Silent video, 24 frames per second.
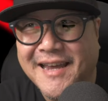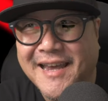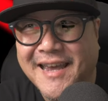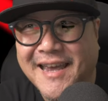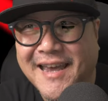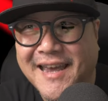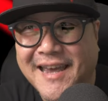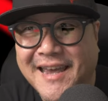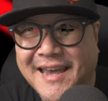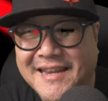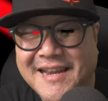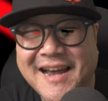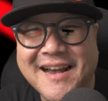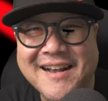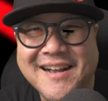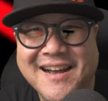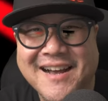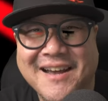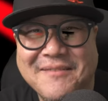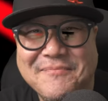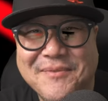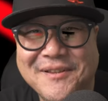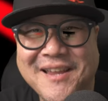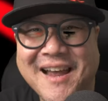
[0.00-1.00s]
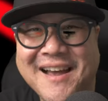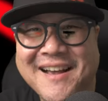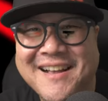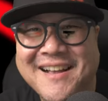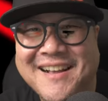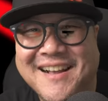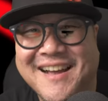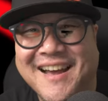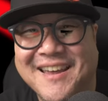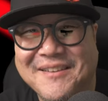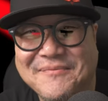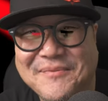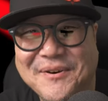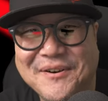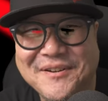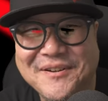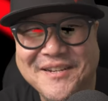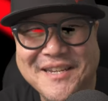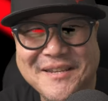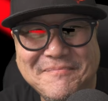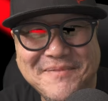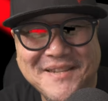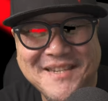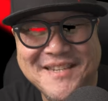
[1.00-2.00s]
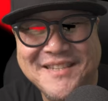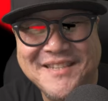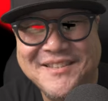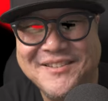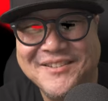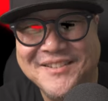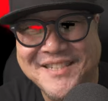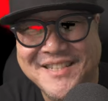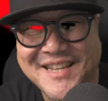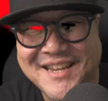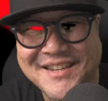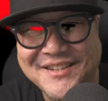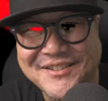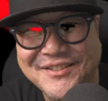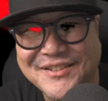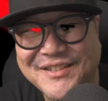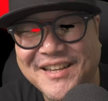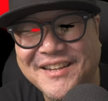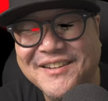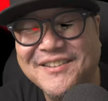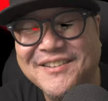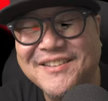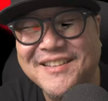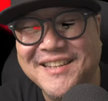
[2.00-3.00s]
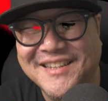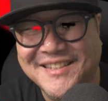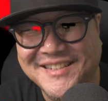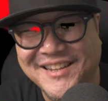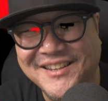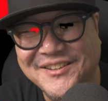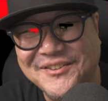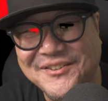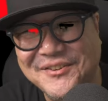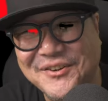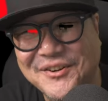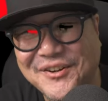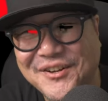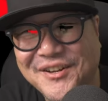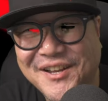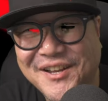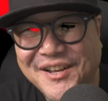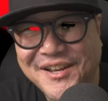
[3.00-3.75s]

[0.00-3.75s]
えー、何回も何回もリピートして言ってるんですけど、